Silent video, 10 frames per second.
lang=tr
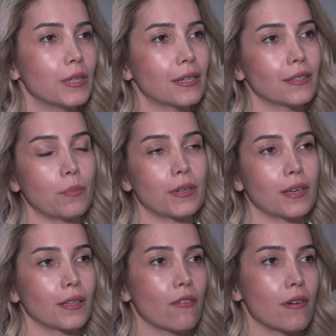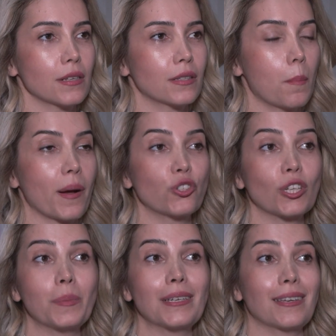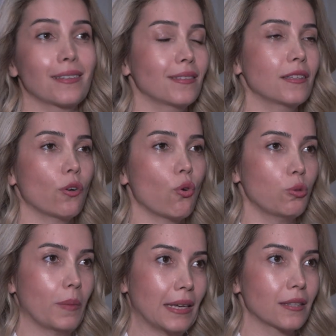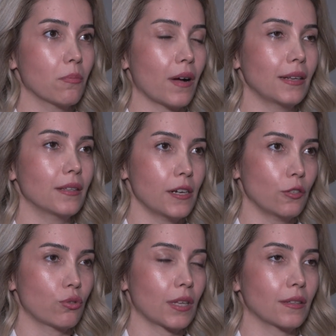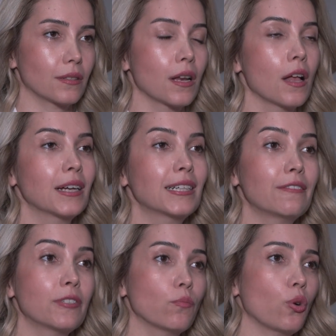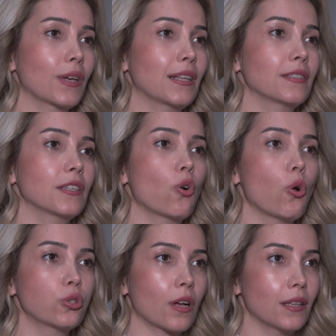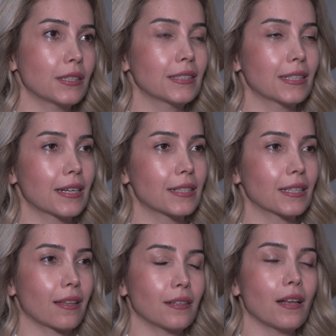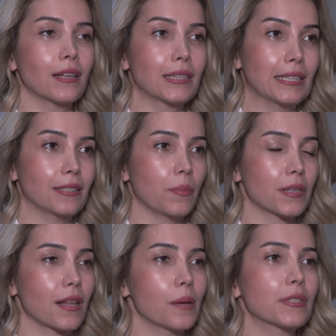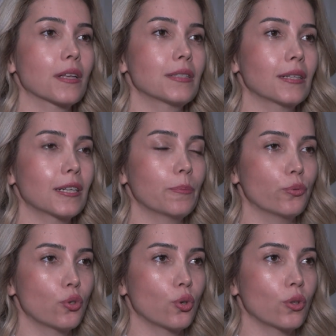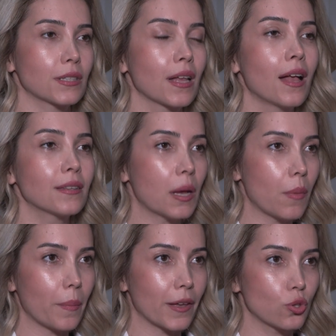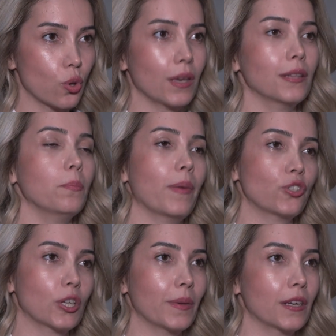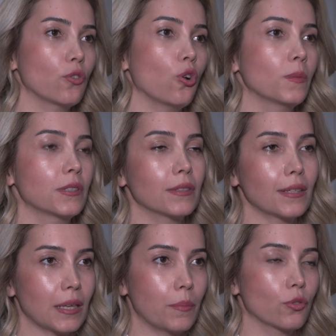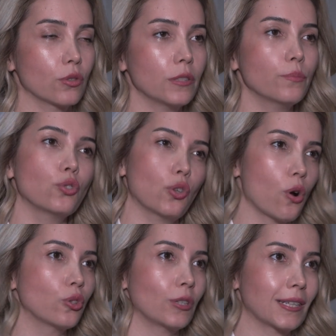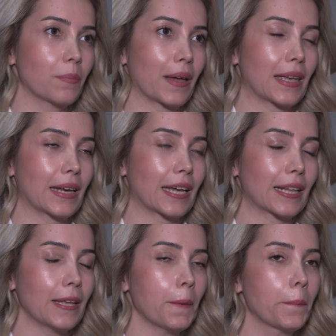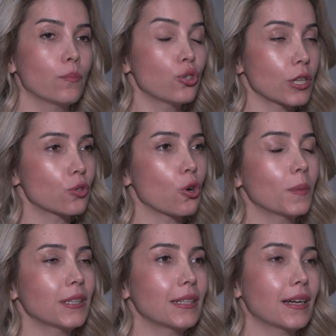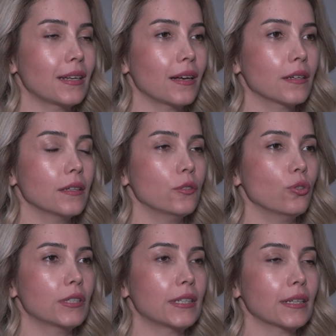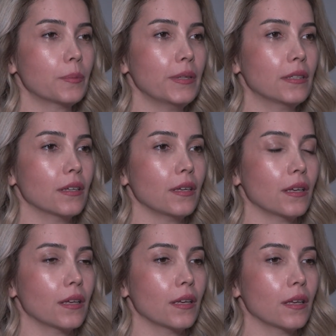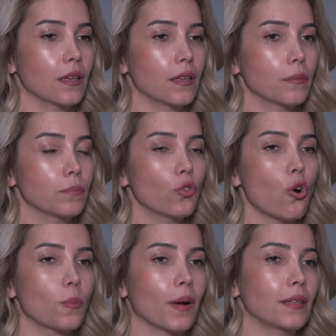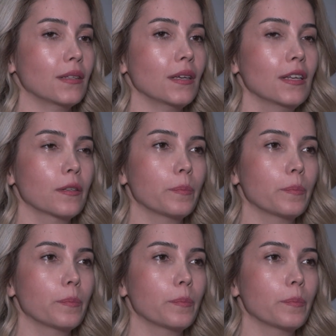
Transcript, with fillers: bir yerinde bir kene varsa başka bir yerinde de olma ihtimali daha yüksektir. Kıvrım bölgelerinde, koltuk altlarında, kasıklarda atlanır mesela. Biz hastalar hep bunu söyleriz. Tamamen soyalım başka bir yerinde olmadığından emin olalım. Bunu da kontrol etmek gerekli. Böcek sokmalarıyla alakalı olarak bir de e, normalde